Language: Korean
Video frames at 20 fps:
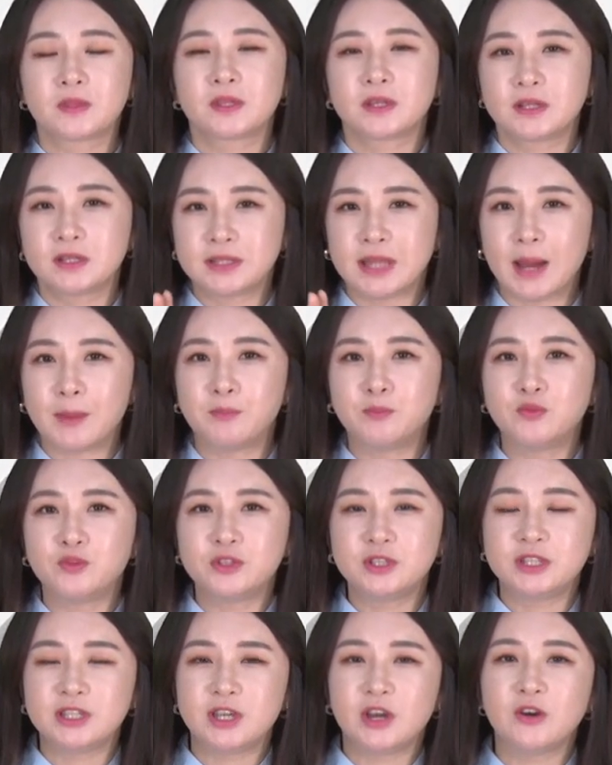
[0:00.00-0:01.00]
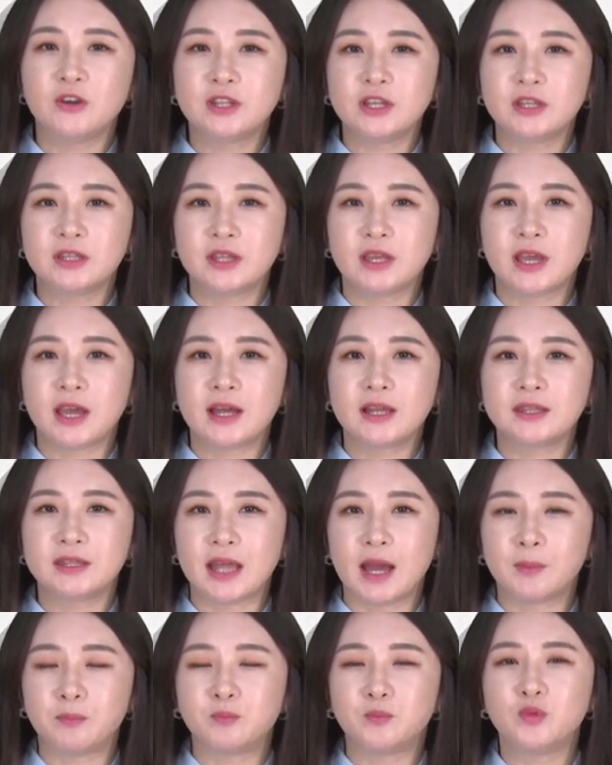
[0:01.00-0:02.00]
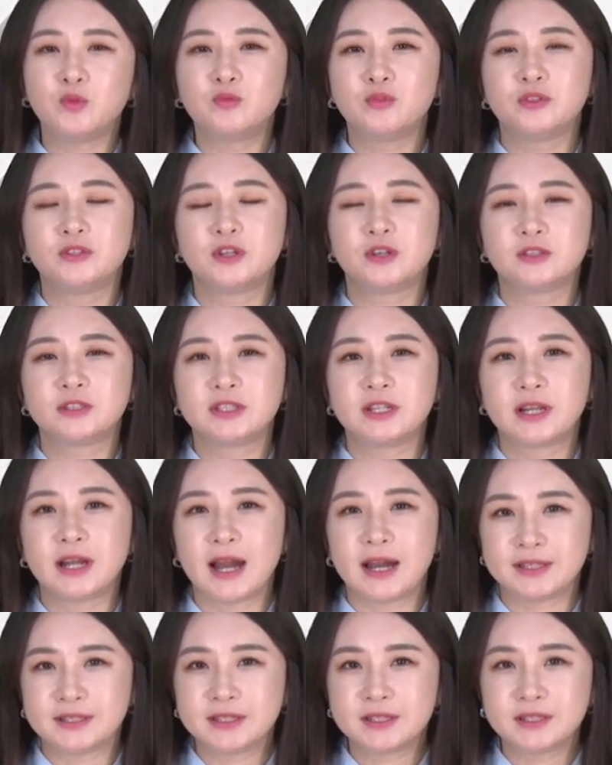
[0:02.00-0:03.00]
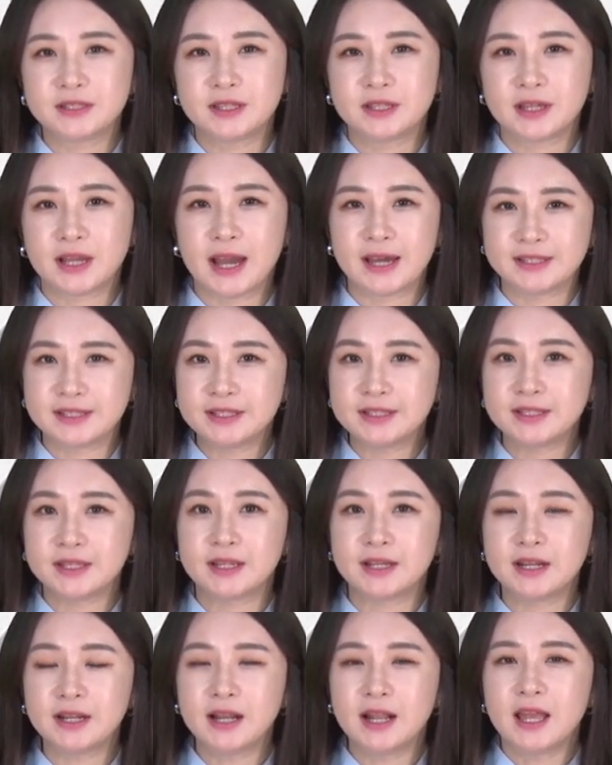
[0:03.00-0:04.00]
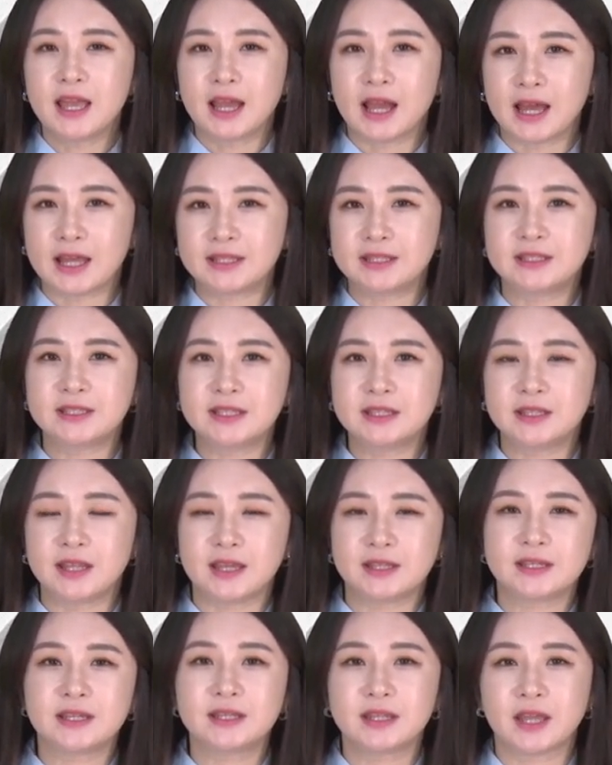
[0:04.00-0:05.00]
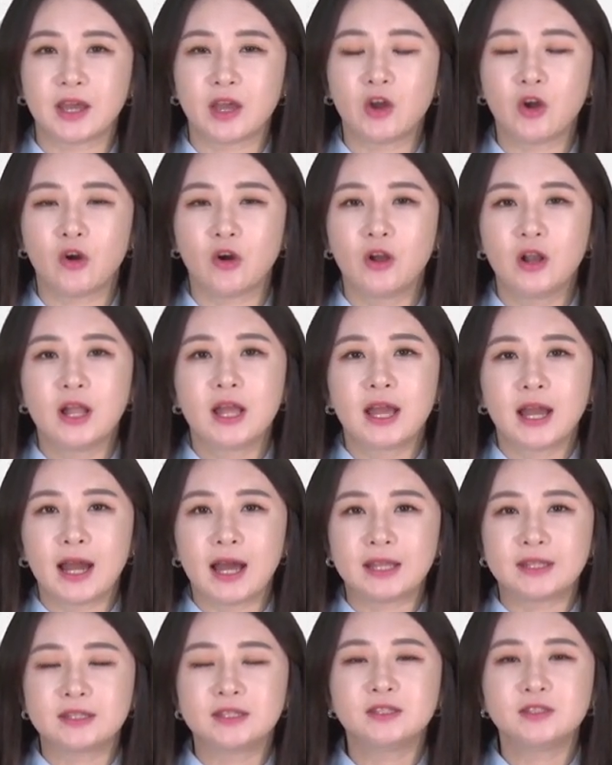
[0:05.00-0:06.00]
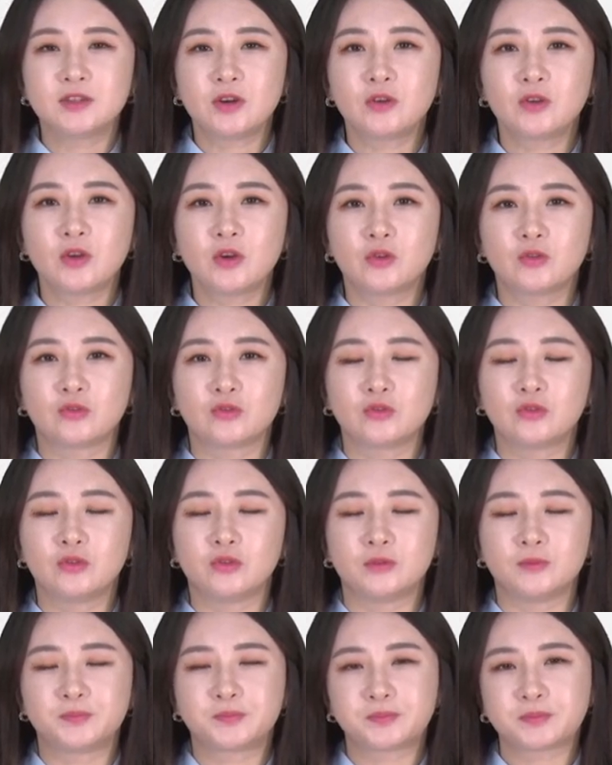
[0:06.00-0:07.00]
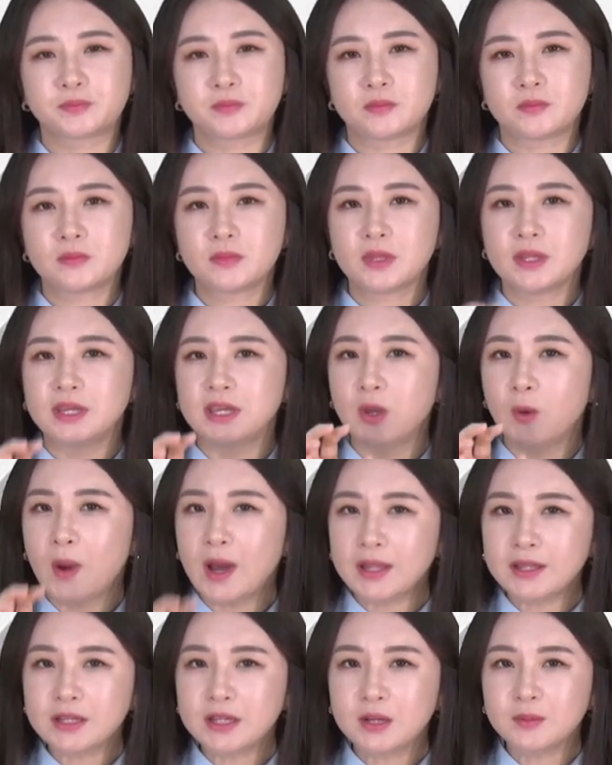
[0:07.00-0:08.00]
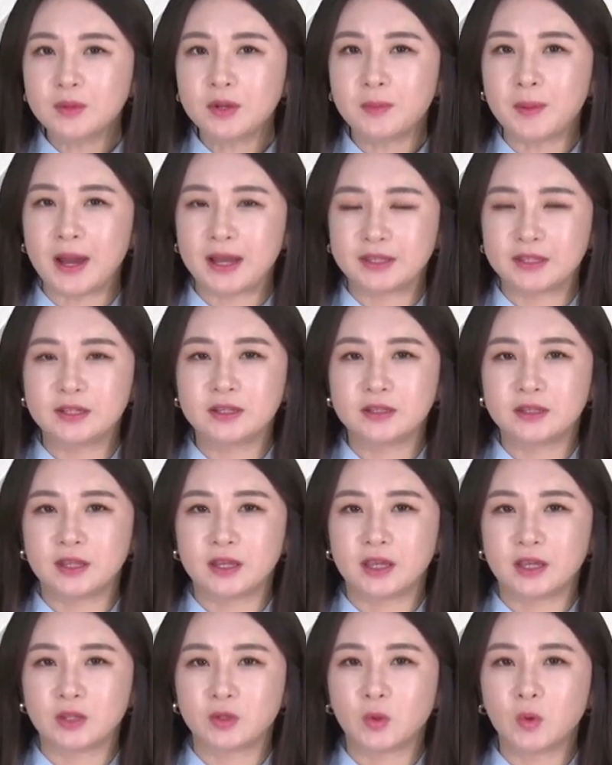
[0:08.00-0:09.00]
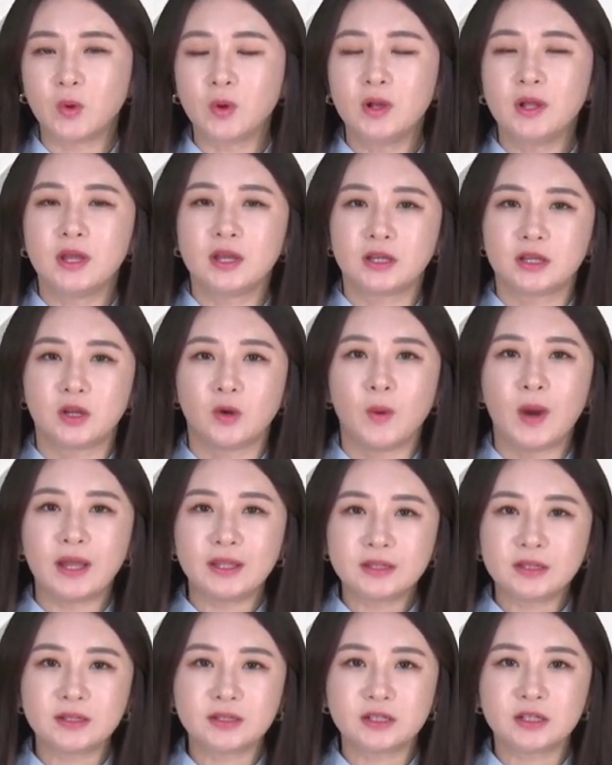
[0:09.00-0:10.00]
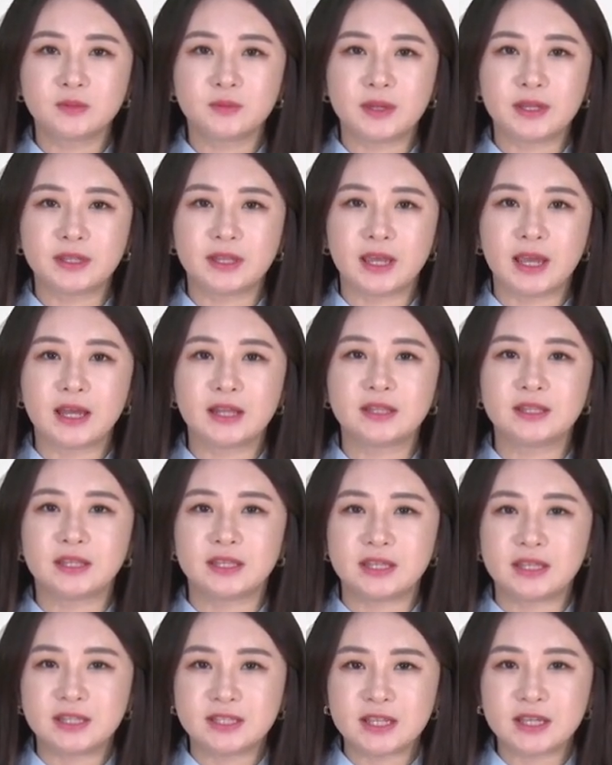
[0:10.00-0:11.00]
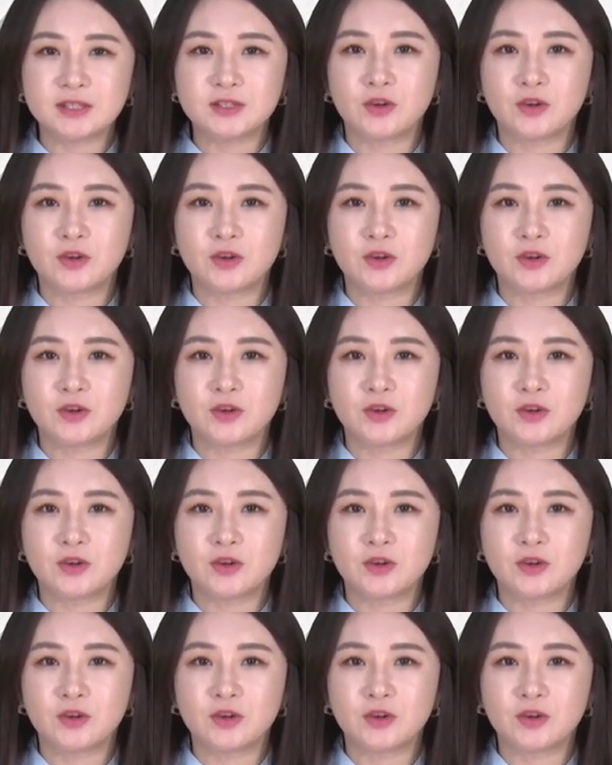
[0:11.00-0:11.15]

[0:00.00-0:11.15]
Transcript: 그 납부 지연에 대한 납부 불성실 가산세, 가산세를 같이 내잖아요. 같은 성격으로 이 환급을 받을 때에도 그 환급금에 대한 이자